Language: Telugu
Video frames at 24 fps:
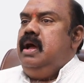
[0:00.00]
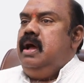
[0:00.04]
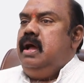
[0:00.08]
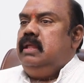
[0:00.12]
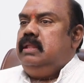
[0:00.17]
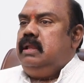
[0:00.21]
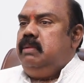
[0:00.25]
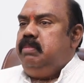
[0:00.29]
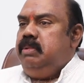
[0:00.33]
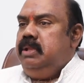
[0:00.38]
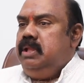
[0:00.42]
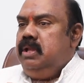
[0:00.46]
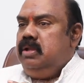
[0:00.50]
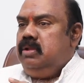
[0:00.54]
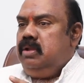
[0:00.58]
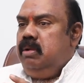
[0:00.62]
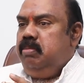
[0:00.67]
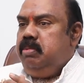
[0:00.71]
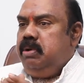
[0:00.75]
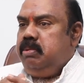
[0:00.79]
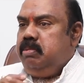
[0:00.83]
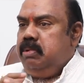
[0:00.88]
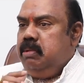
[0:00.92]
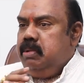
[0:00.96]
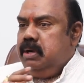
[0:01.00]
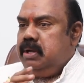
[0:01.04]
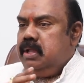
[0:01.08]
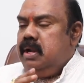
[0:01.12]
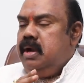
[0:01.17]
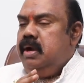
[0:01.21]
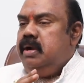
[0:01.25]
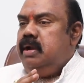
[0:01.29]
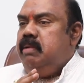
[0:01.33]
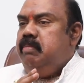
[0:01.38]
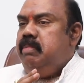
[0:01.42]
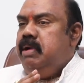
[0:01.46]
ఆంధ్రప్రదేశ్లో పెట్టుబడి
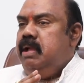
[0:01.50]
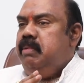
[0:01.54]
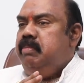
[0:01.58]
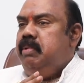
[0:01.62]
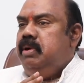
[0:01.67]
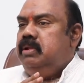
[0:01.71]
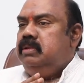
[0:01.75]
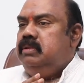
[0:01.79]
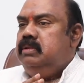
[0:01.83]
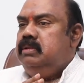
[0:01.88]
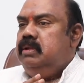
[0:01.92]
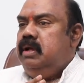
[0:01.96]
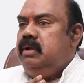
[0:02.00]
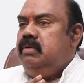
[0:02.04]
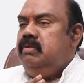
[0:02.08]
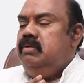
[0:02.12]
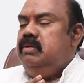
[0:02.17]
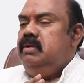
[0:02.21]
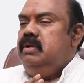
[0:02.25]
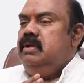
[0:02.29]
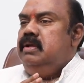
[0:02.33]
పెట్టాలంటే భయపడుతున్నారు